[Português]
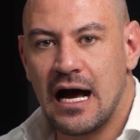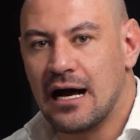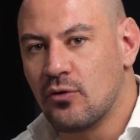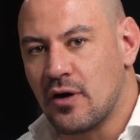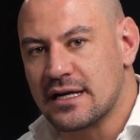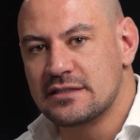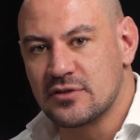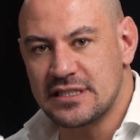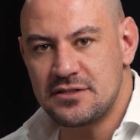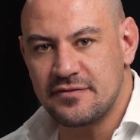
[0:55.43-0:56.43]
Agora, se
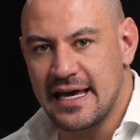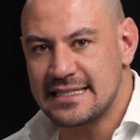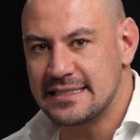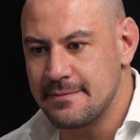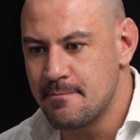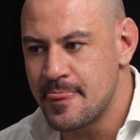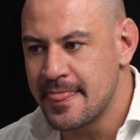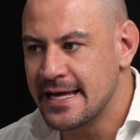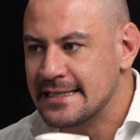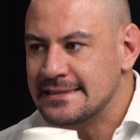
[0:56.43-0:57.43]
você tivesse
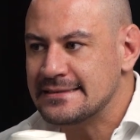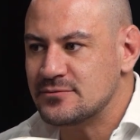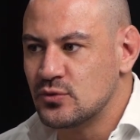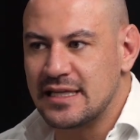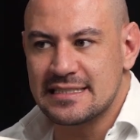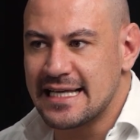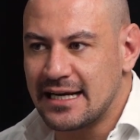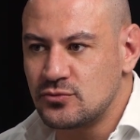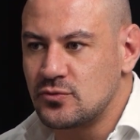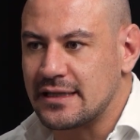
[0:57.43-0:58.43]
no
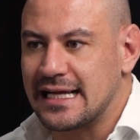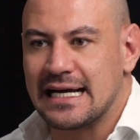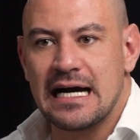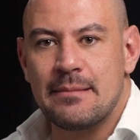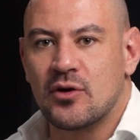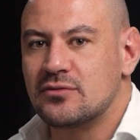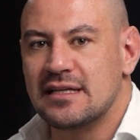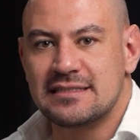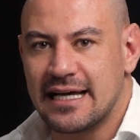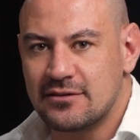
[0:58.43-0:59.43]
deserto do Atacama, no
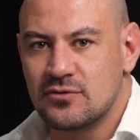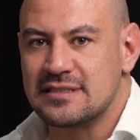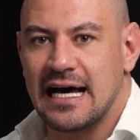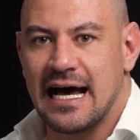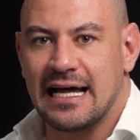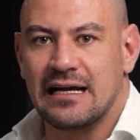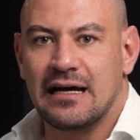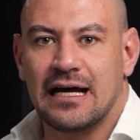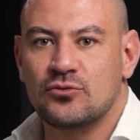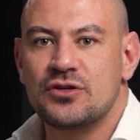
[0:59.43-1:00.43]
deserto do Saara,
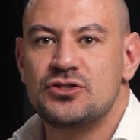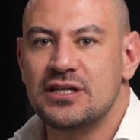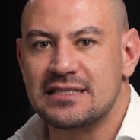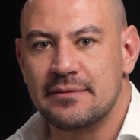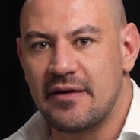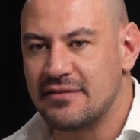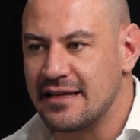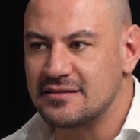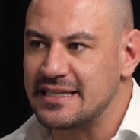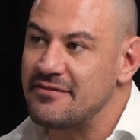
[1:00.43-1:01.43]
há dois dias sem,
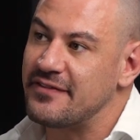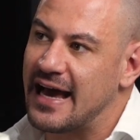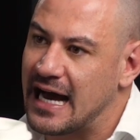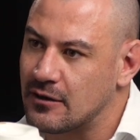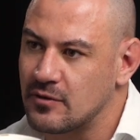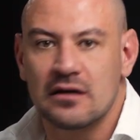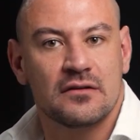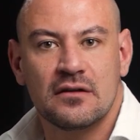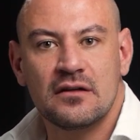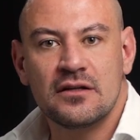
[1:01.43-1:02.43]
tem, sem ver água,
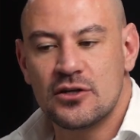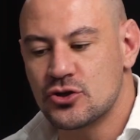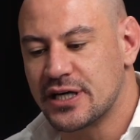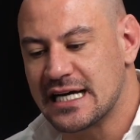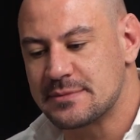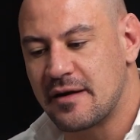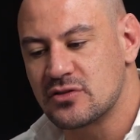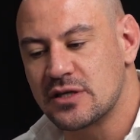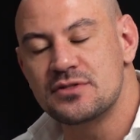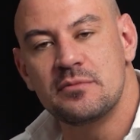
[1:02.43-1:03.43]
e eu chegasse para
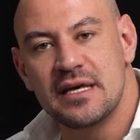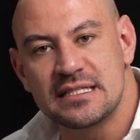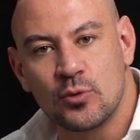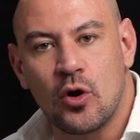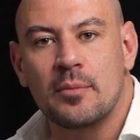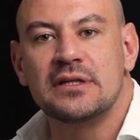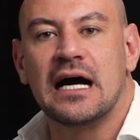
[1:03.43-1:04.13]
você com esse mesmo copo